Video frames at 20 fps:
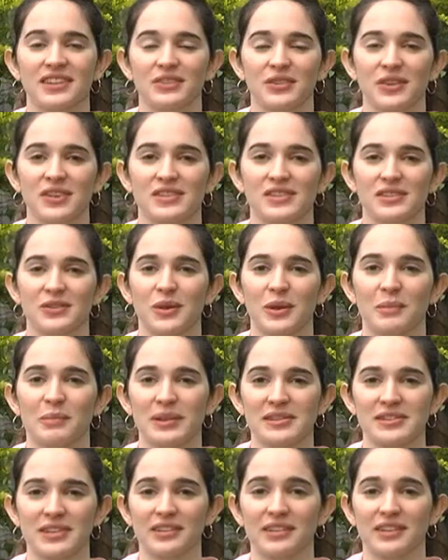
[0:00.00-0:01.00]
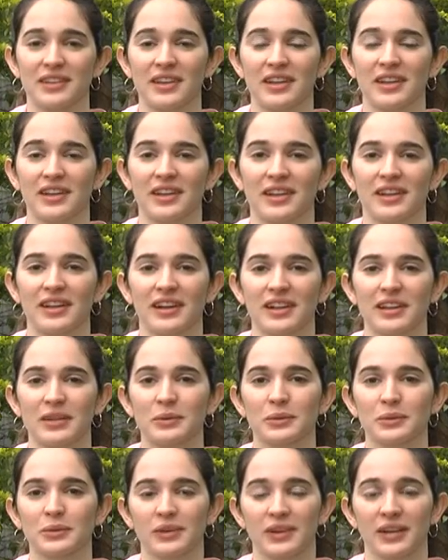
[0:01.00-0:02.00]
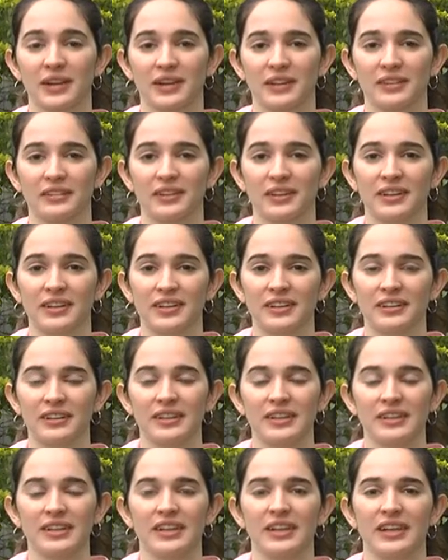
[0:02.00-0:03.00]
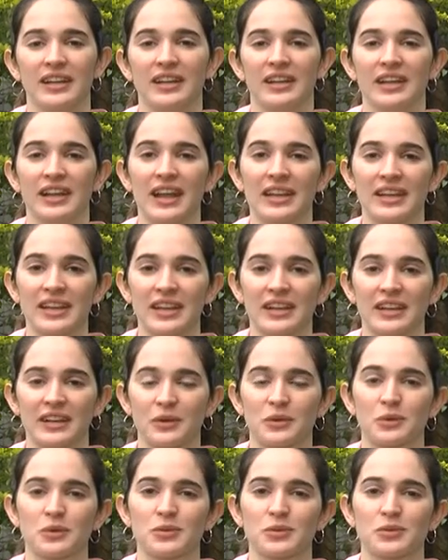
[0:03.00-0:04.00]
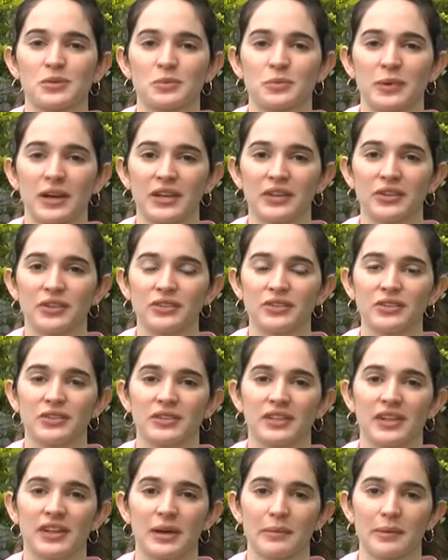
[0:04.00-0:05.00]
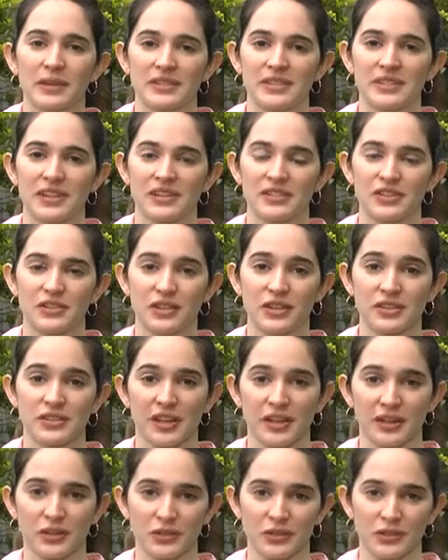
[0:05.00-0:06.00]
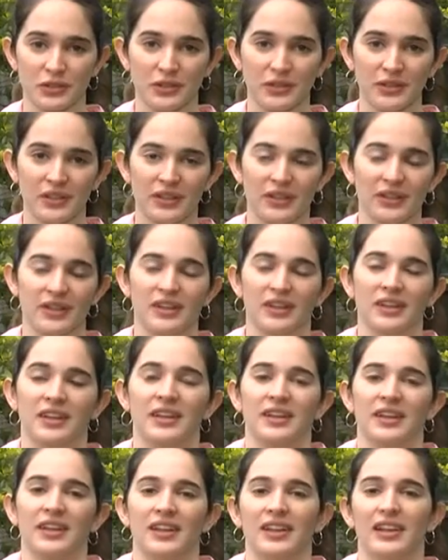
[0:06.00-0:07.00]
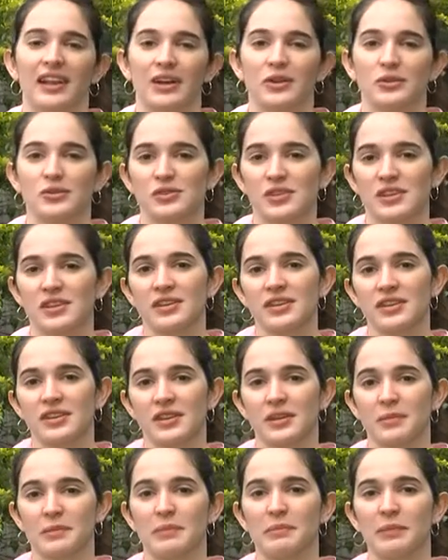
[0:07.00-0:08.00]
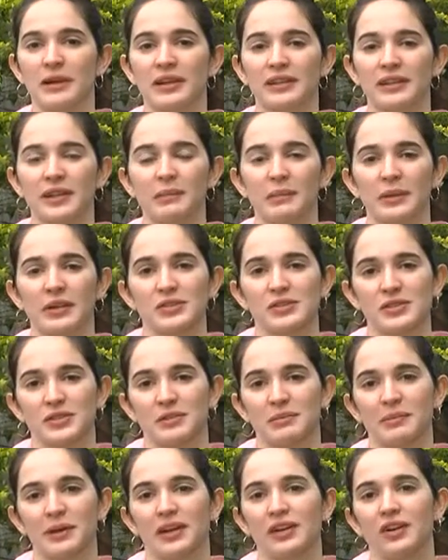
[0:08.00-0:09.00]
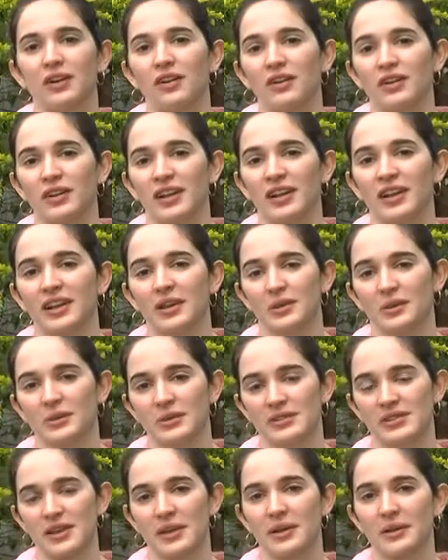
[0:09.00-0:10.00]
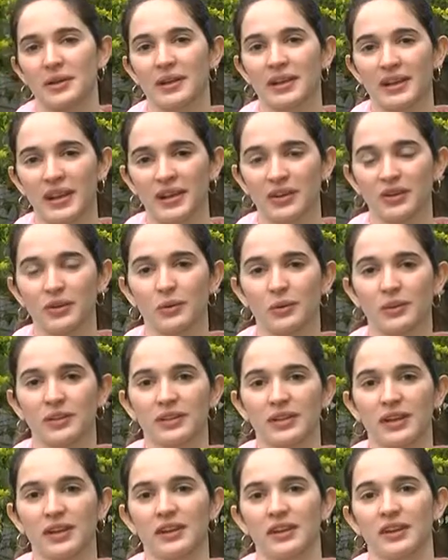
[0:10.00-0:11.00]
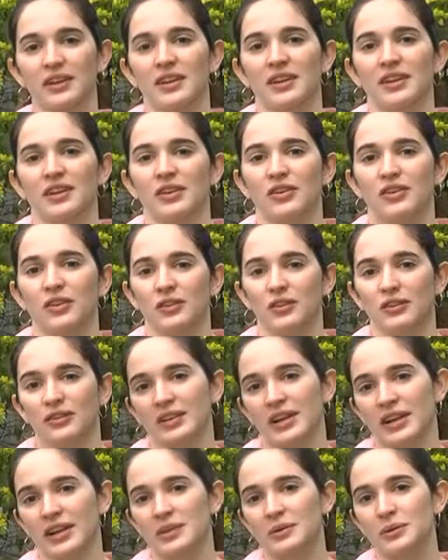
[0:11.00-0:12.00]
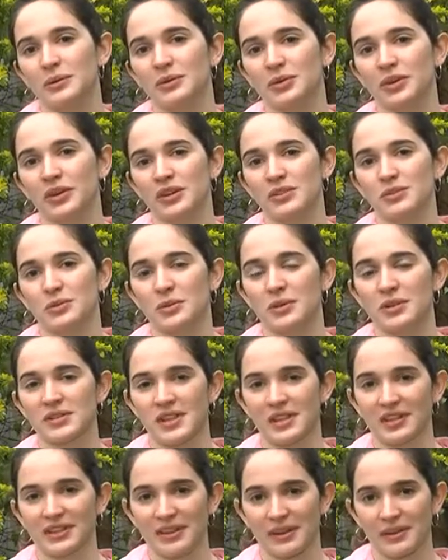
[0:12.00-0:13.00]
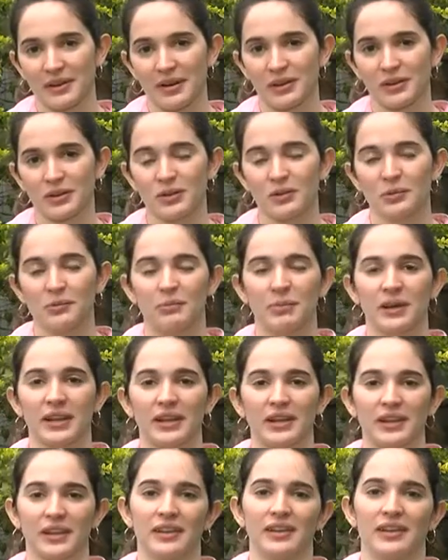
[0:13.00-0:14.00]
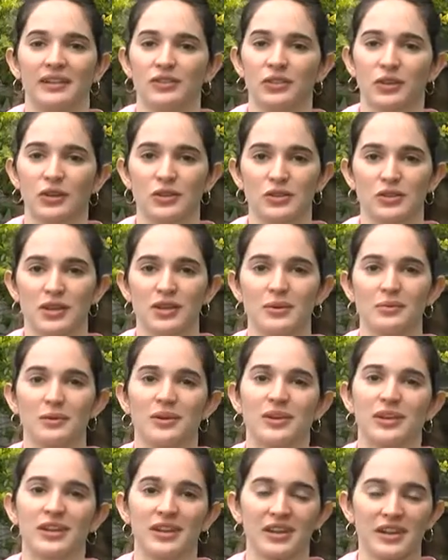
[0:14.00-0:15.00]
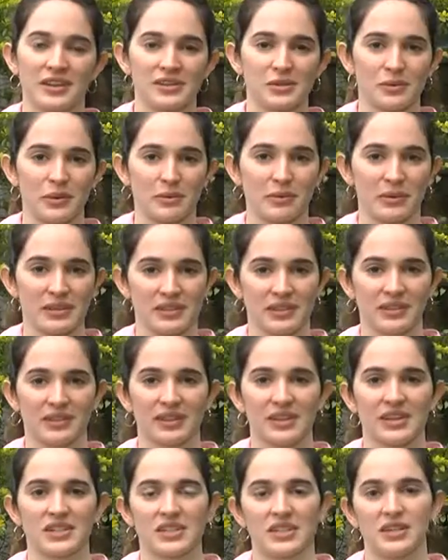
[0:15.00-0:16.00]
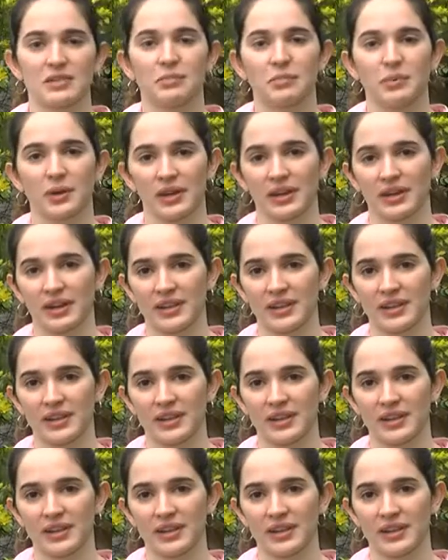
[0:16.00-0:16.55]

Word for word: Estoy haciendo una pasantía en Halliburton, Argentina, en el área de recursos humanos de capacitación y desarrollo. La conseguí desde mi parte, pero sin embargo ahora la Universidad de Belgrano cuenta con Halliburton en su bolsa de trabajo para que todos los alumnos que quieran hacer una pasantía allí puedan